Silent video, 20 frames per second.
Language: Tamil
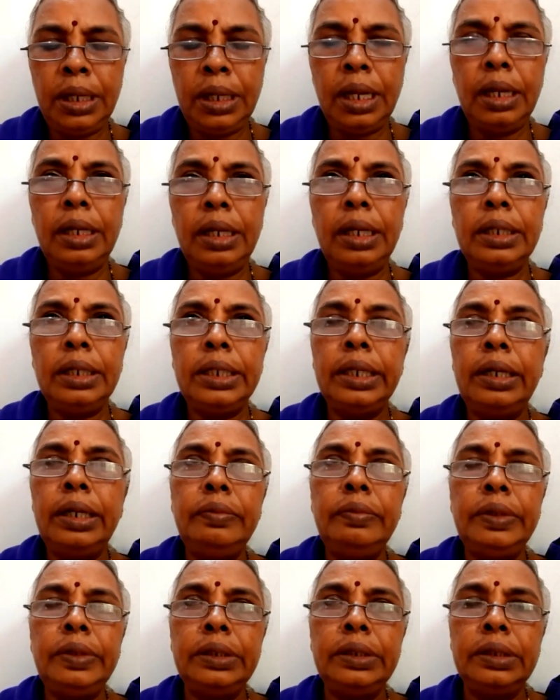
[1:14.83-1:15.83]
நல்ல
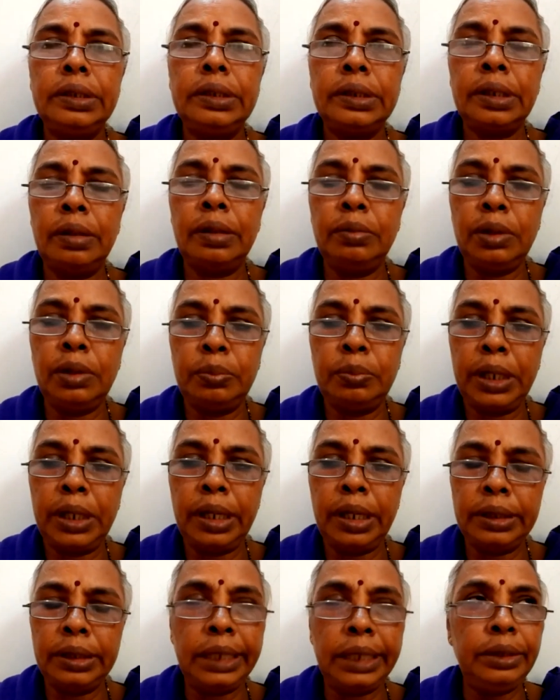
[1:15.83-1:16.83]
கேள்வி இது சண்முகப்பிரியா
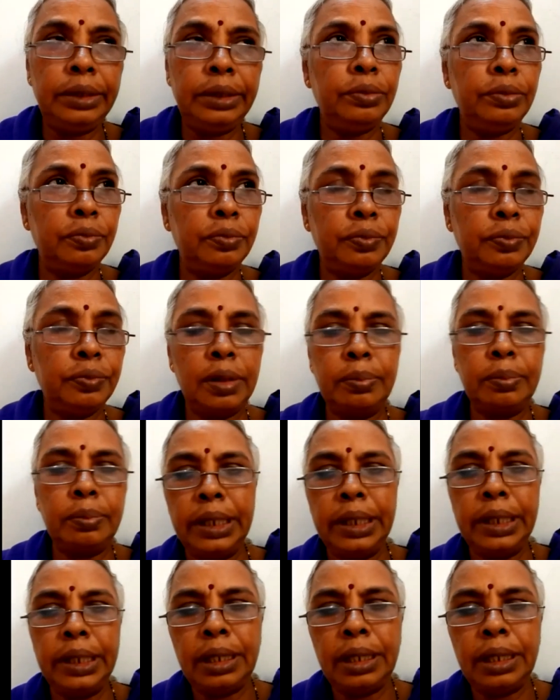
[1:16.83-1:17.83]
தேங்க்யூ ஃபார்
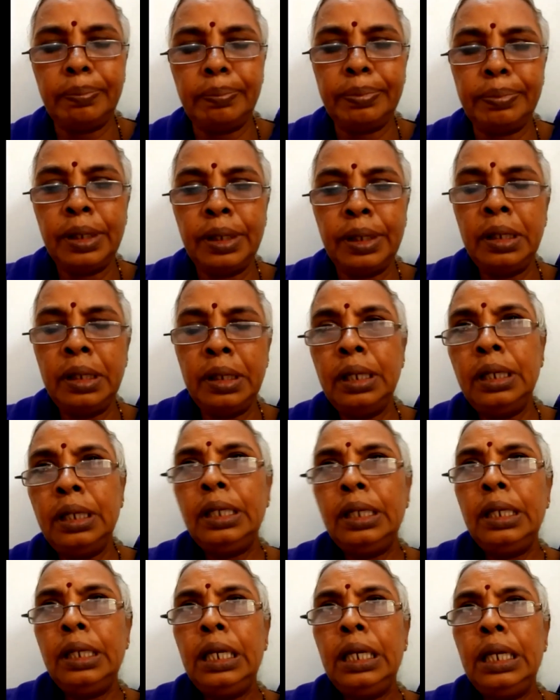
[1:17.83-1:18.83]
பிரிங்கிங் அப்
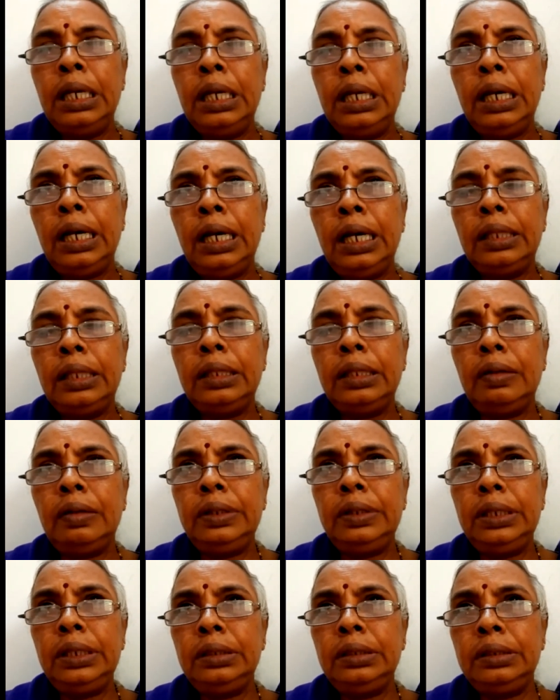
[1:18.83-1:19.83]

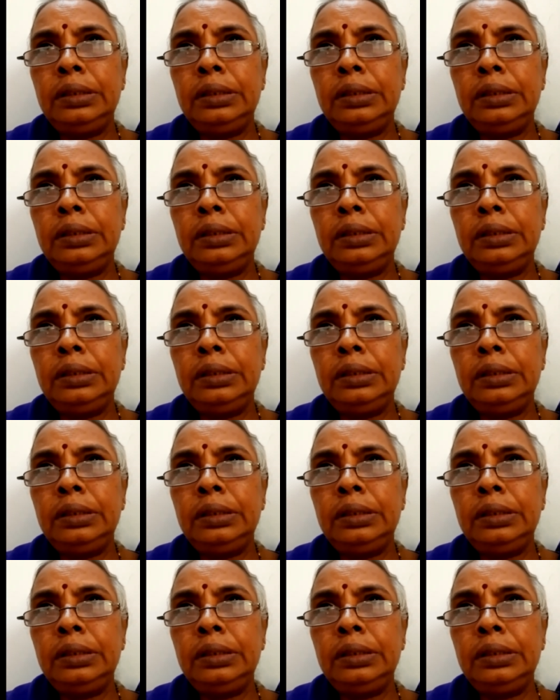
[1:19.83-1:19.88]
அதாவது